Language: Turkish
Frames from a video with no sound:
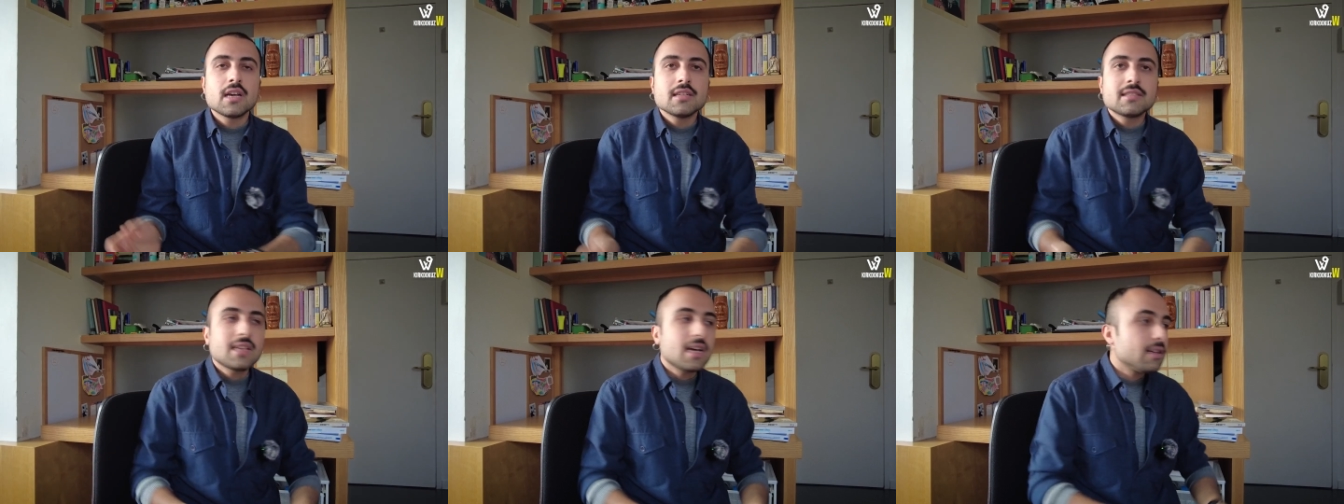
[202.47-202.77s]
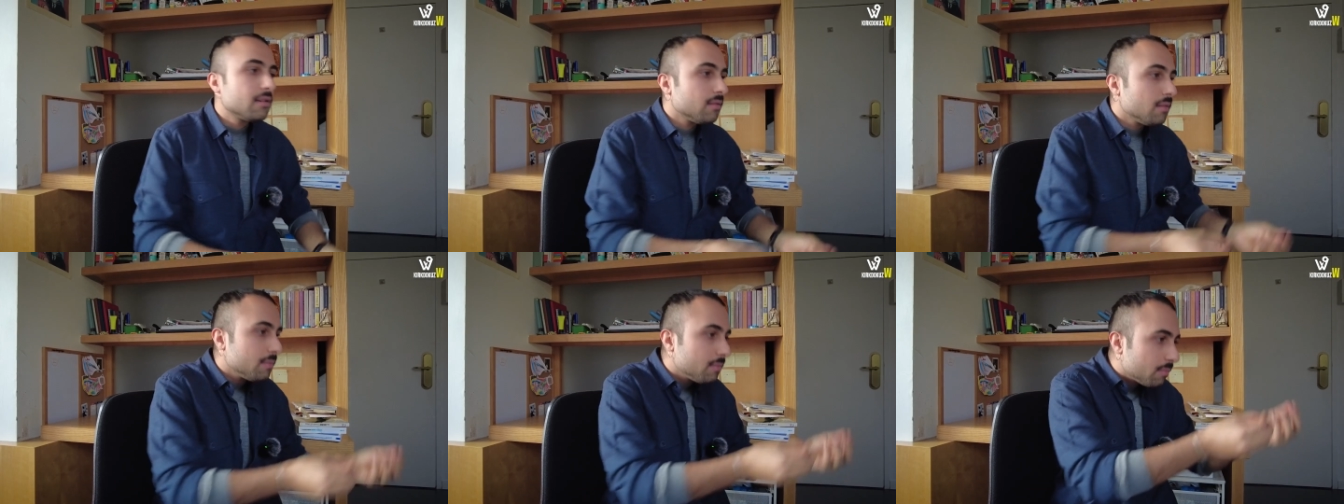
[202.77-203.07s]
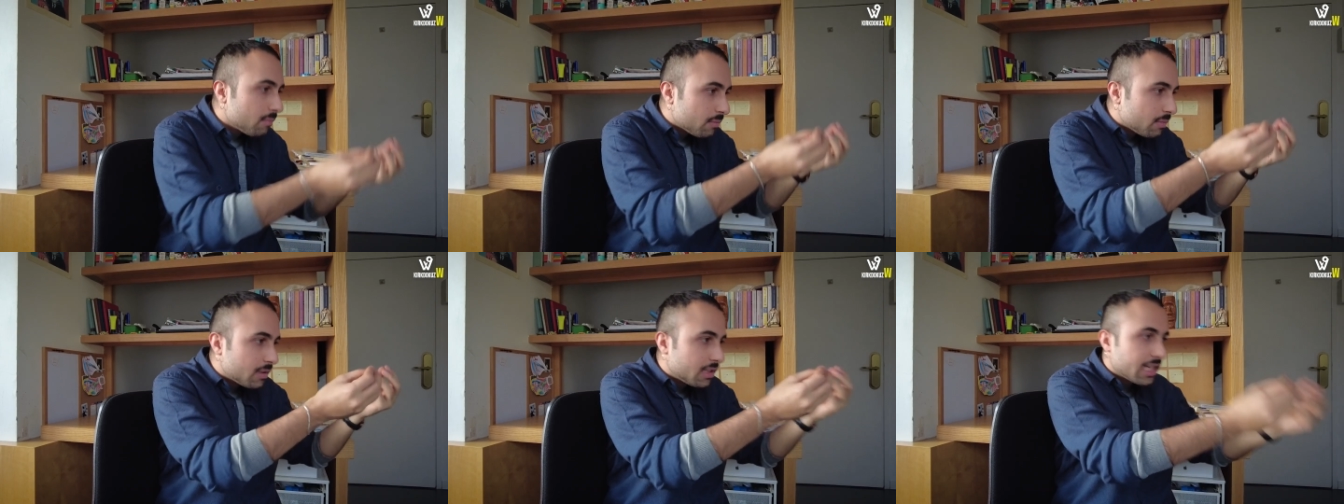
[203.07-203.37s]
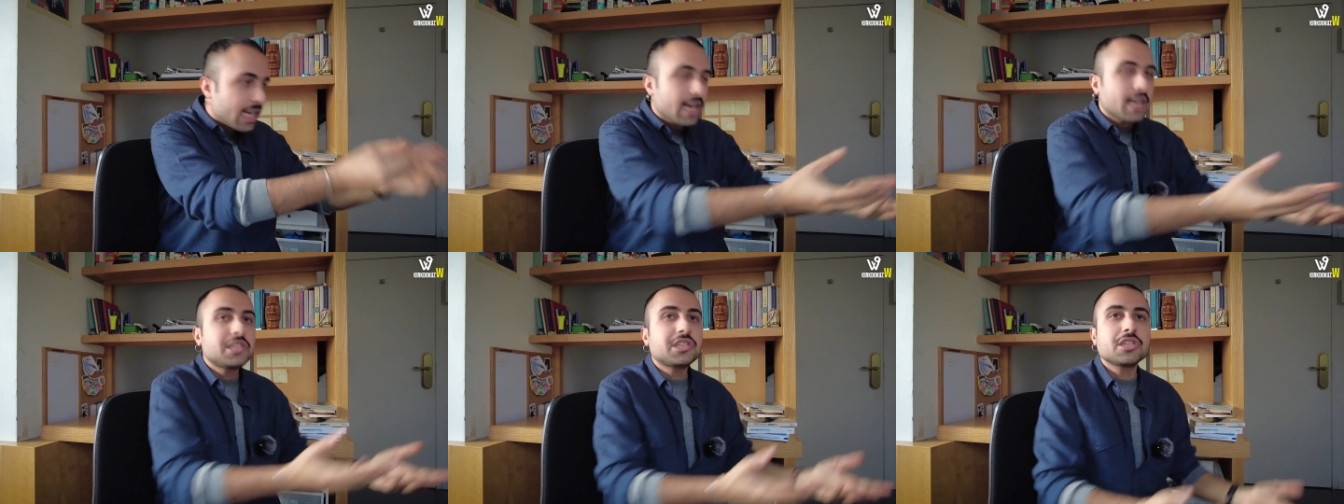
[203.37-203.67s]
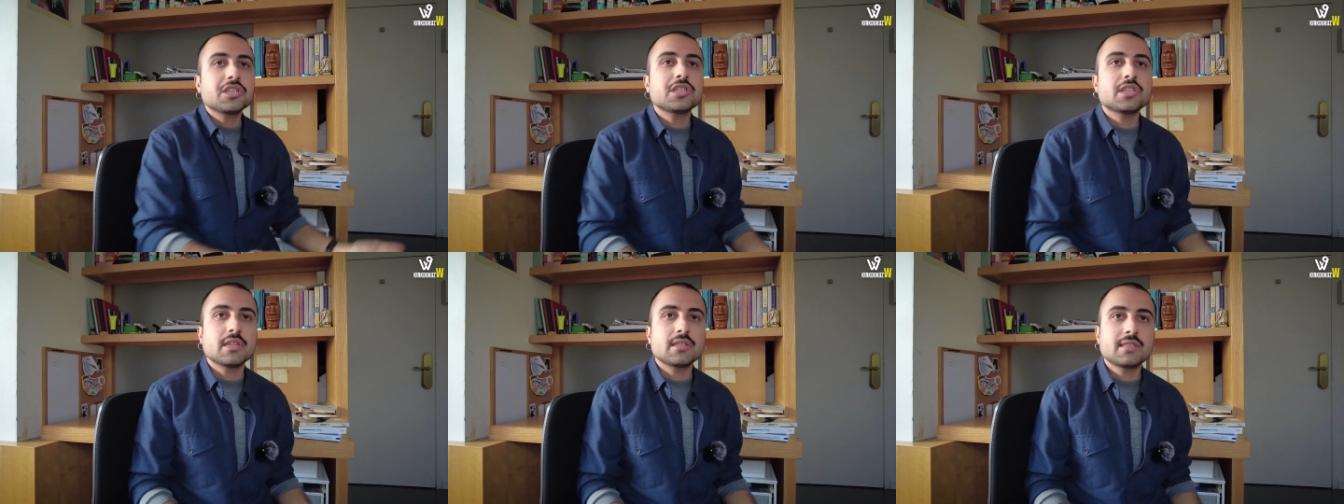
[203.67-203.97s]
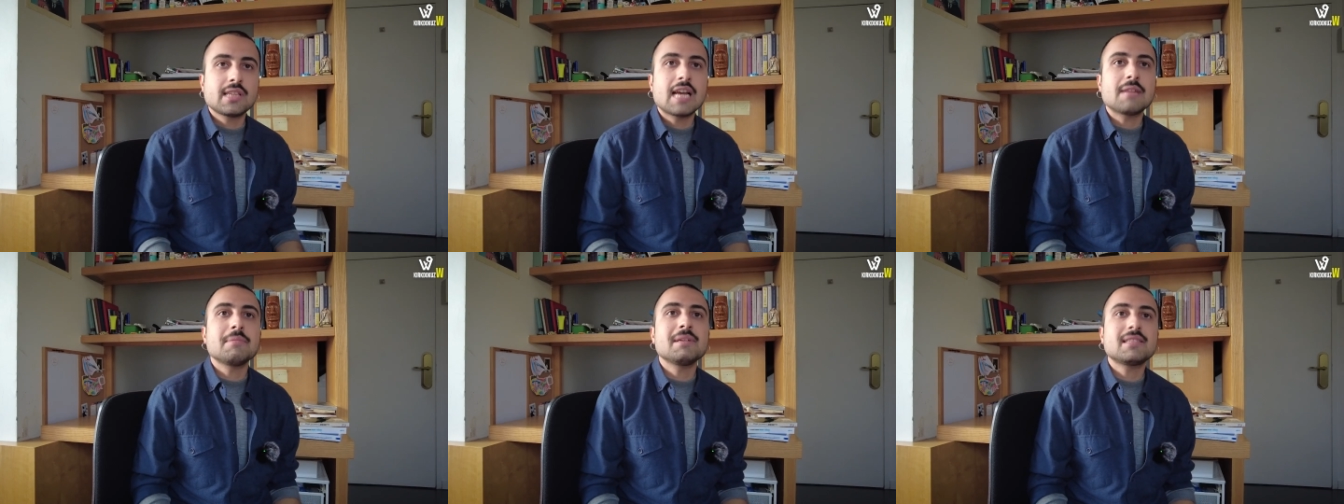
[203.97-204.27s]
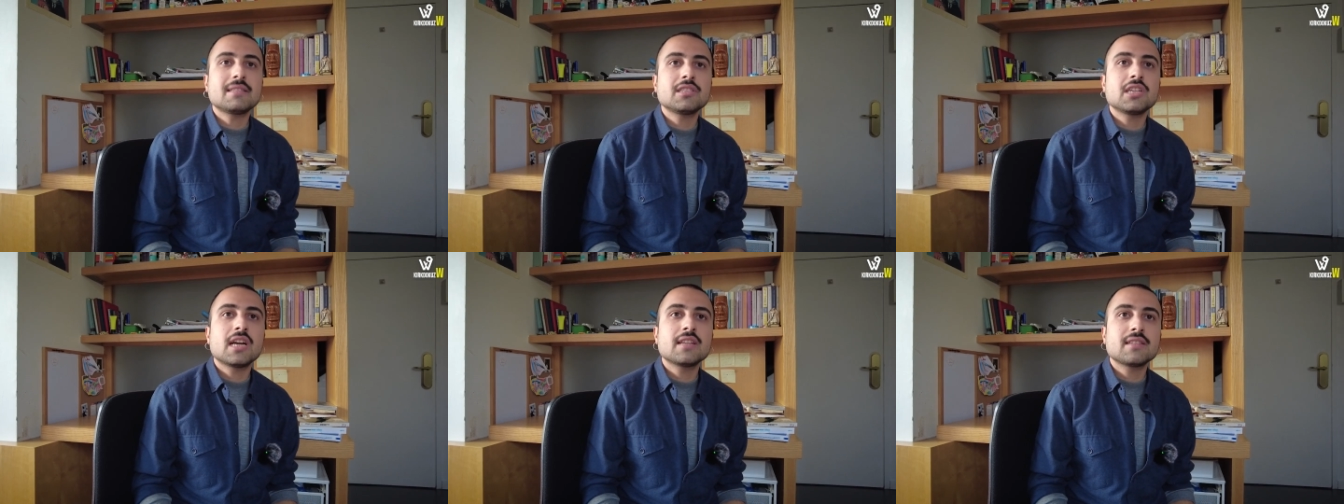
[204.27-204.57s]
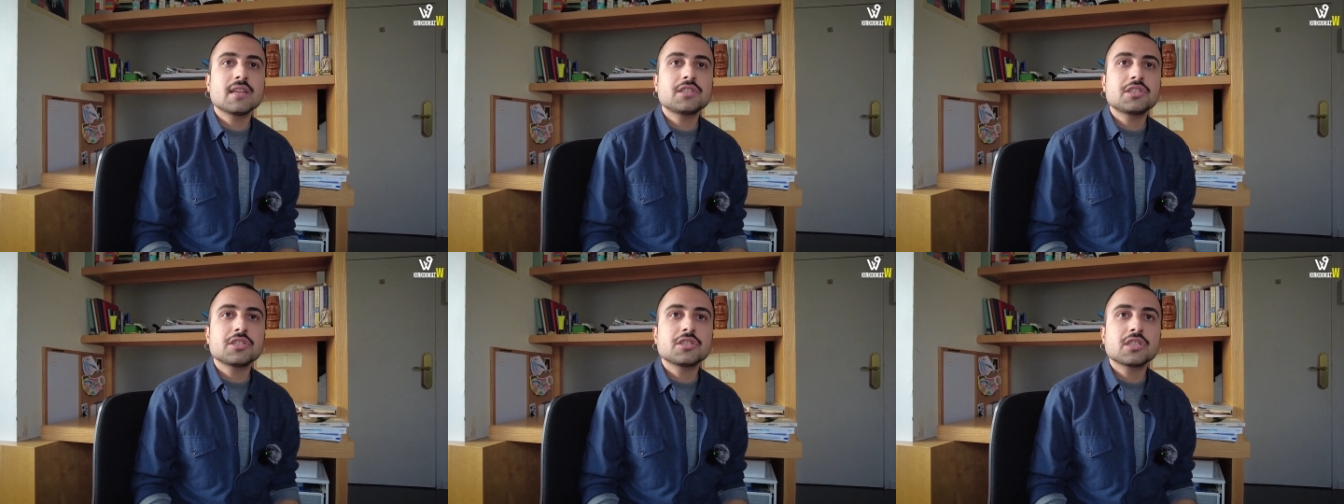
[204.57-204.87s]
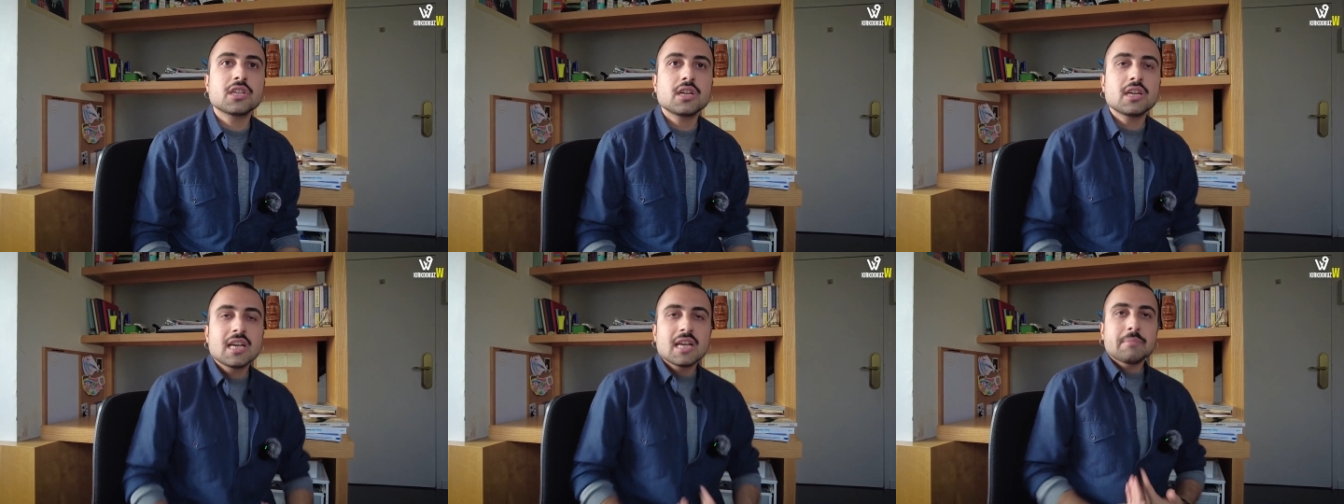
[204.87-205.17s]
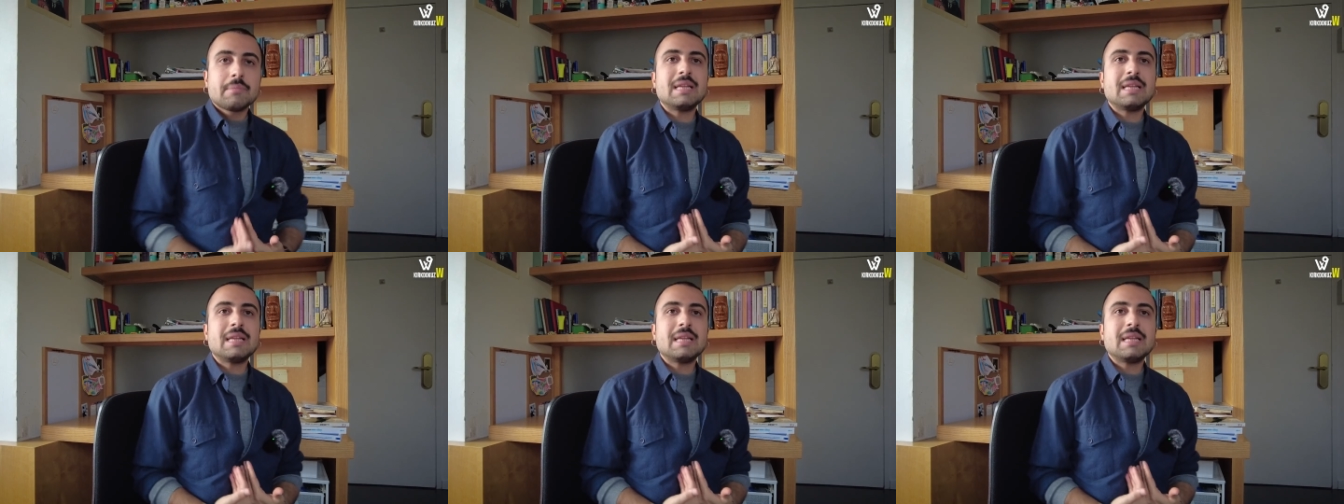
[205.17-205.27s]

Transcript: Sen şey açınca, serbest ticareti açınca